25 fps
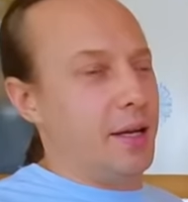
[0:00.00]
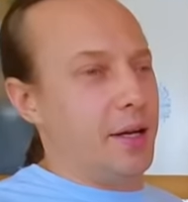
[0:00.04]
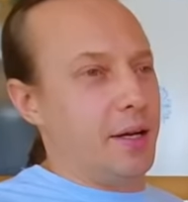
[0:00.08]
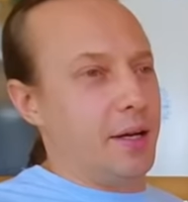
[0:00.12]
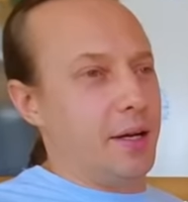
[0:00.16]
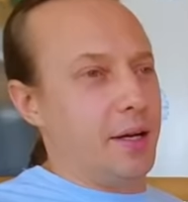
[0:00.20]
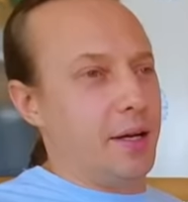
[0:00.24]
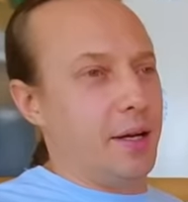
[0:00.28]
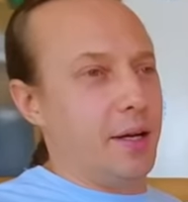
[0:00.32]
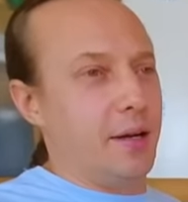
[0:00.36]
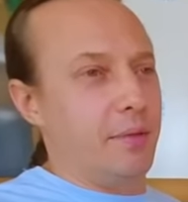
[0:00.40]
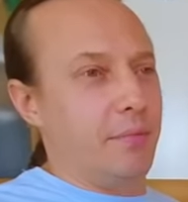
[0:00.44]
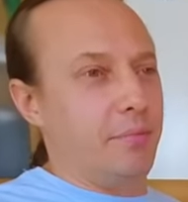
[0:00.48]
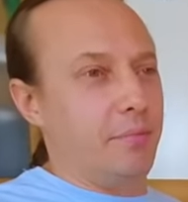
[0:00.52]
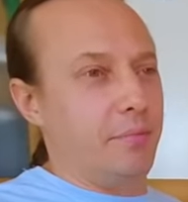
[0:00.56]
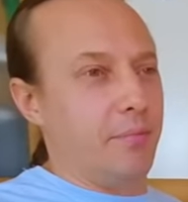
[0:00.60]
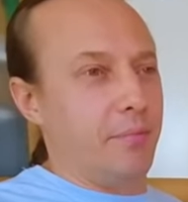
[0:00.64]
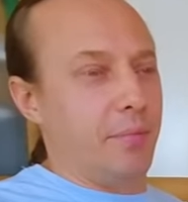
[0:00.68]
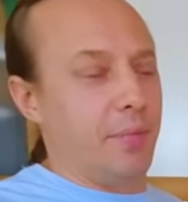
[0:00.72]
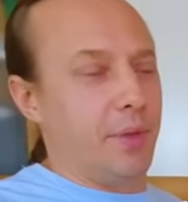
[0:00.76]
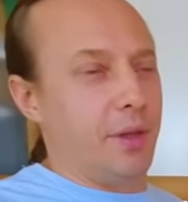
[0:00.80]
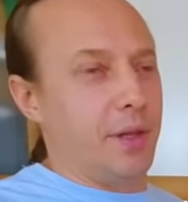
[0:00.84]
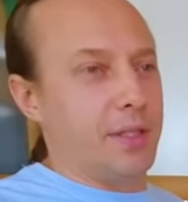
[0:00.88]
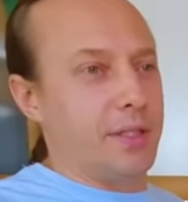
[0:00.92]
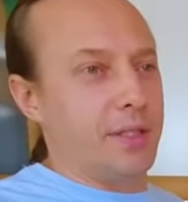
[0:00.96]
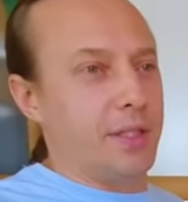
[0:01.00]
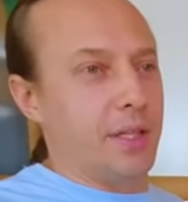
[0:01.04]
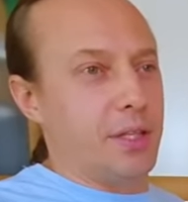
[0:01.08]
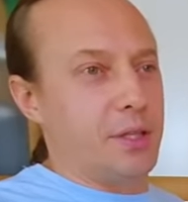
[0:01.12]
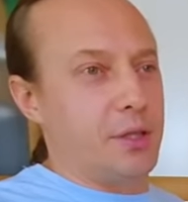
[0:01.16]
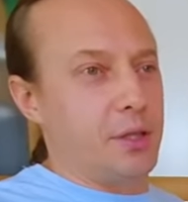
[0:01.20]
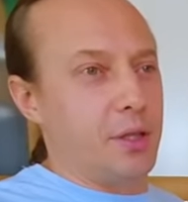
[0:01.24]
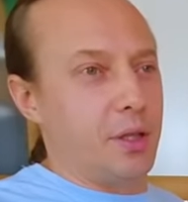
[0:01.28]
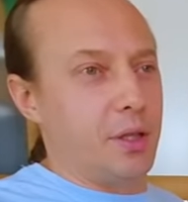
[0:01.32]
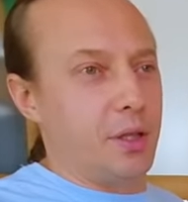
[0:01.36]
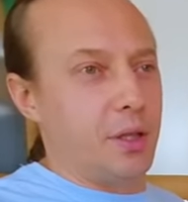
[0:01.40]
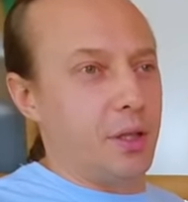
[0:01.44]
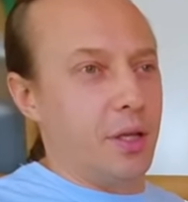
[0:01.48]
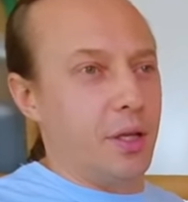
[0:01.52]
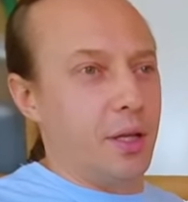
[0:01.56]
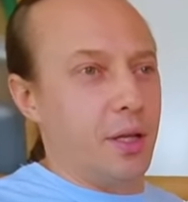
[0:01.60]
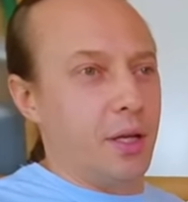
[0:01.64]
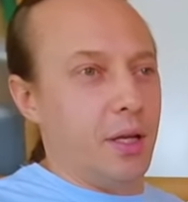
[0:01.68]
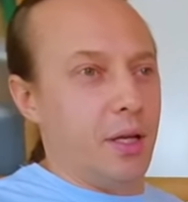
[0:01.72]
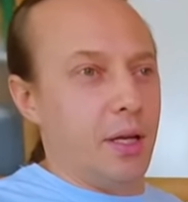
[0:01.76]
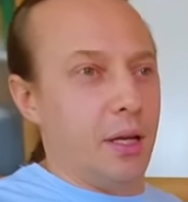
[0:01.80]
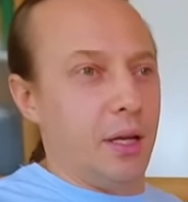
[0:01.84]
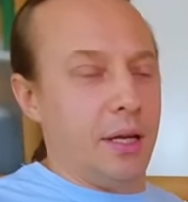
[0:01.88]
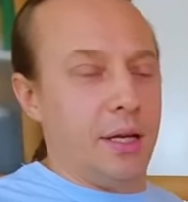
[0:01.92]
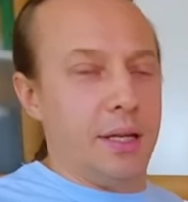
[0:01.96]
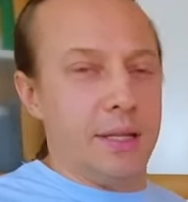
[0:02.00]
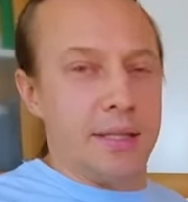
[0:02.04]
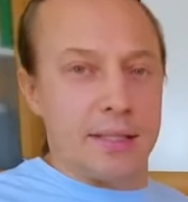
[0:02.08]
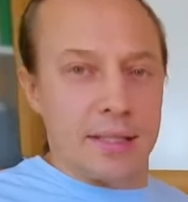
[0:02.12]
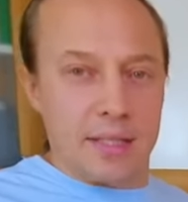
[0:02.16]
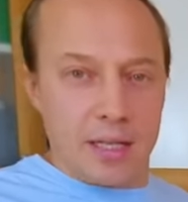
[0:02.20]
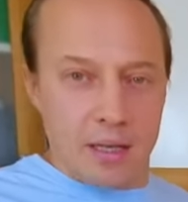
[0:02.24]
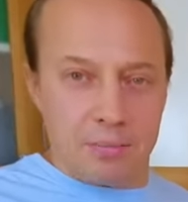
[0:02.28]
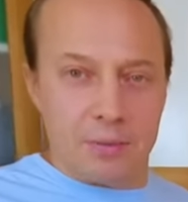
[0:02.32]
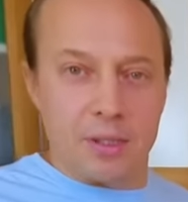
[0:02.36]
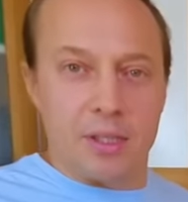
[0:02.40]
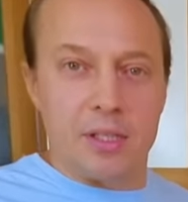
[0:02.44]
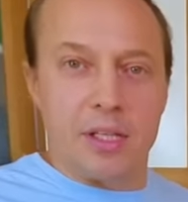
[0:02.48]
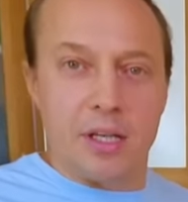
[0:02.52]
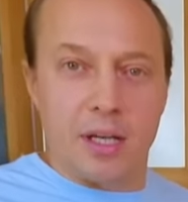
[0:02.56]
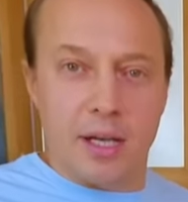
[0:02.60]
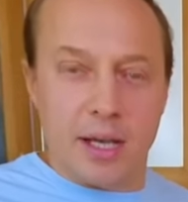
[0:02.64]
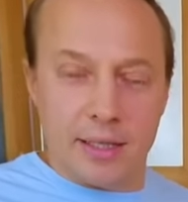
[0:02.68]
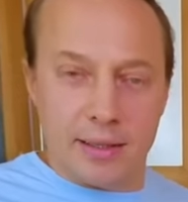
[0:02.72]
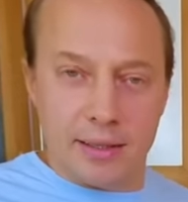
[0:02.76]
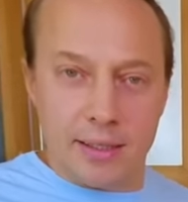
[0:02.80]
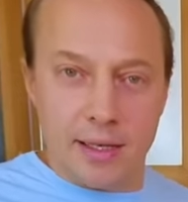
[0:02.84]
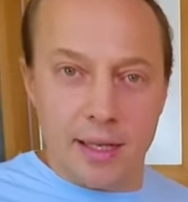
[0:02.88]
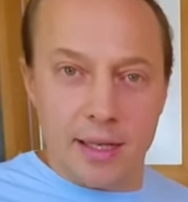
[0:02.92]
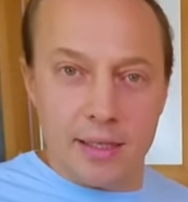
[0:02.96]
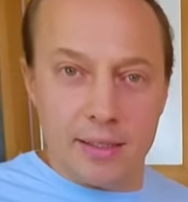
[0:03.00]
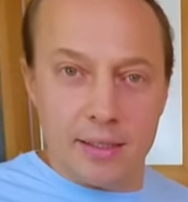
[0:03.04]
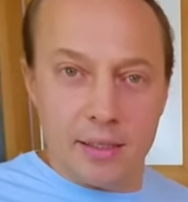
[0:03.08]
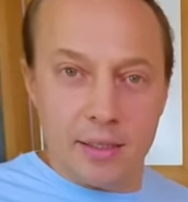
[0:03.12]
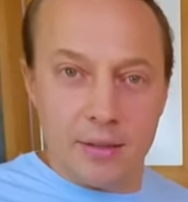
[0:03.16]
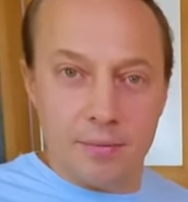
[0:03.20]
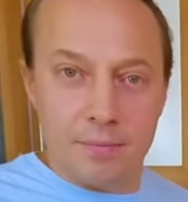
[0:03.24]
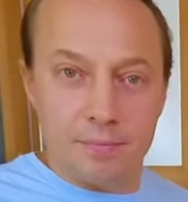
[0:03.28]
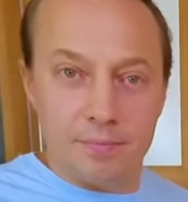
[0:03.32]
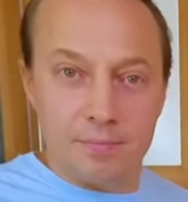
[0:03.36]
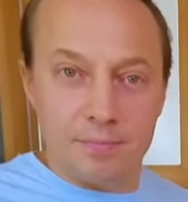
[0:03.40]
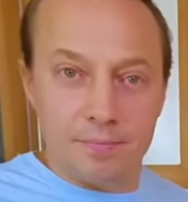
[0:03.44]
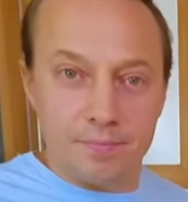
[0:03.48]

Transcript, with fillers: э, значит, рецепт этих котлет